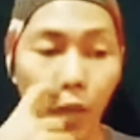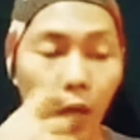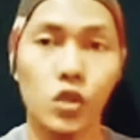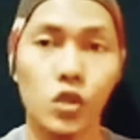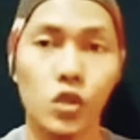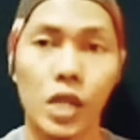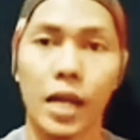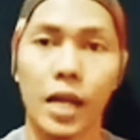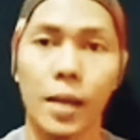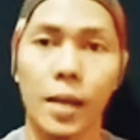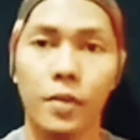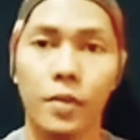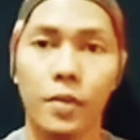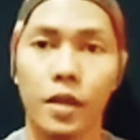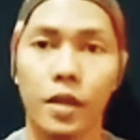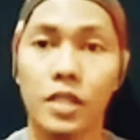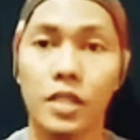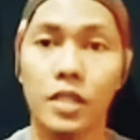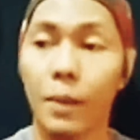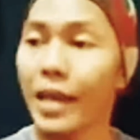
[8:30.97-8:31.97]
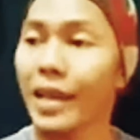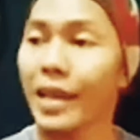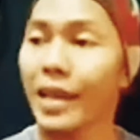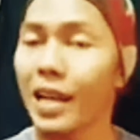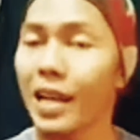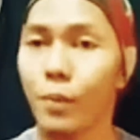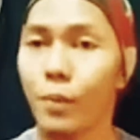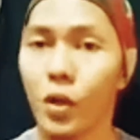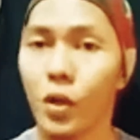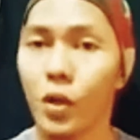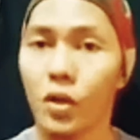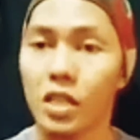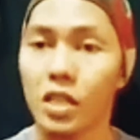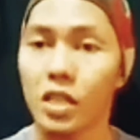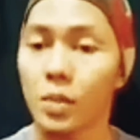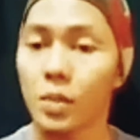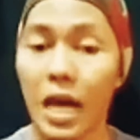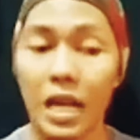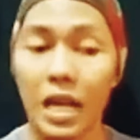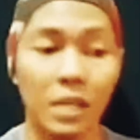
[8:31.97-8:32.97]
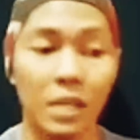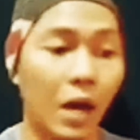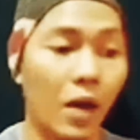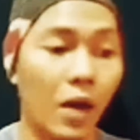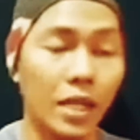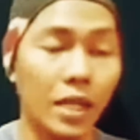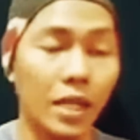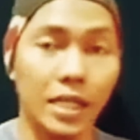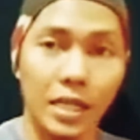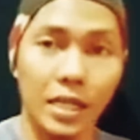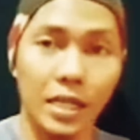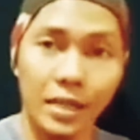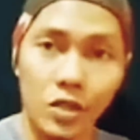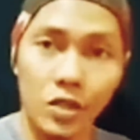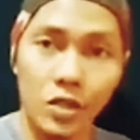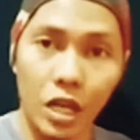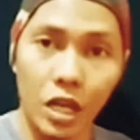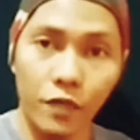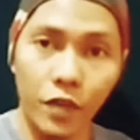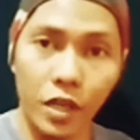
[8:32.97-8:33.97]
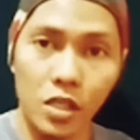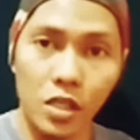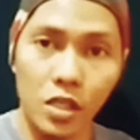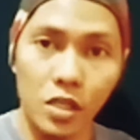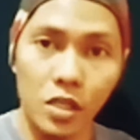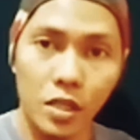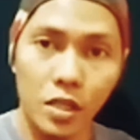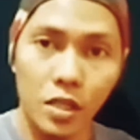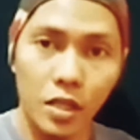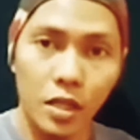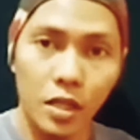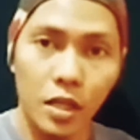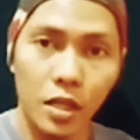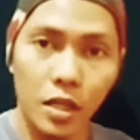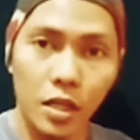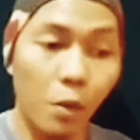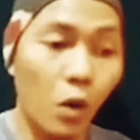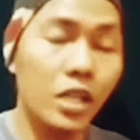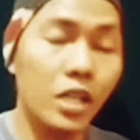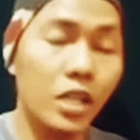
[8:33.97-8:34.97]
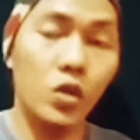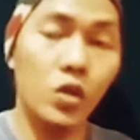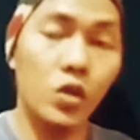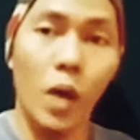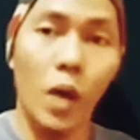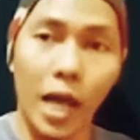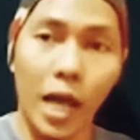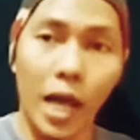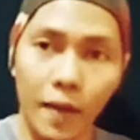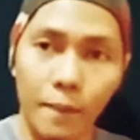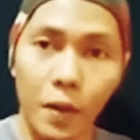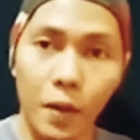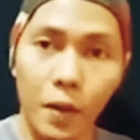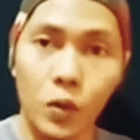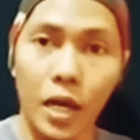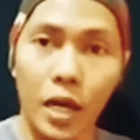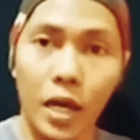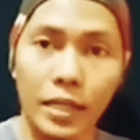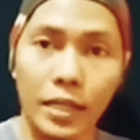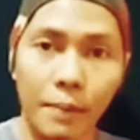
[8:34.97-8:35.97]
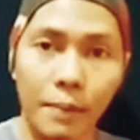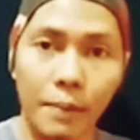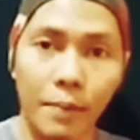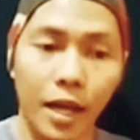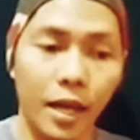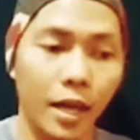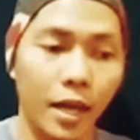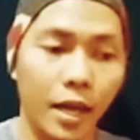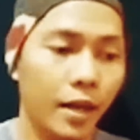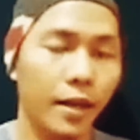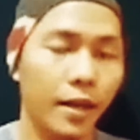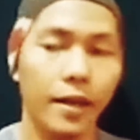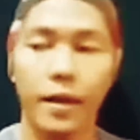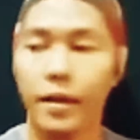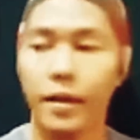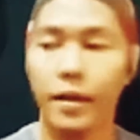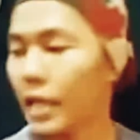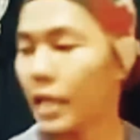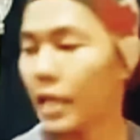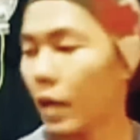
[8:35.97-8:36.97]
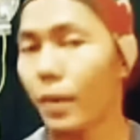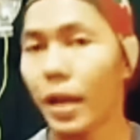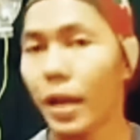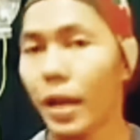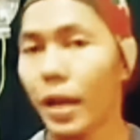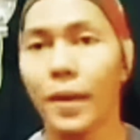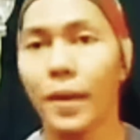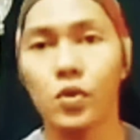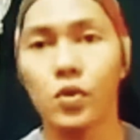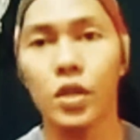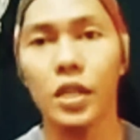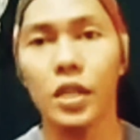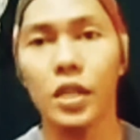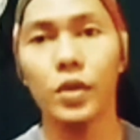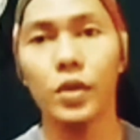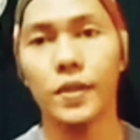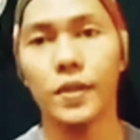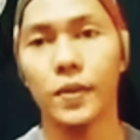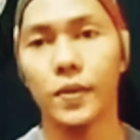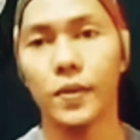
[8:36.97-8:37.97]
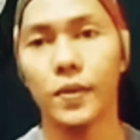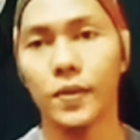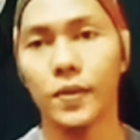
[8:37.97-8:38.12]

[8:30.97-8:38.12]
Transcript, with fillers: rusak sama anak-anak pondoknya si Bahar dibawa ke servis mau dijual mau tukar tambah ditawar berapa ratus ribu itu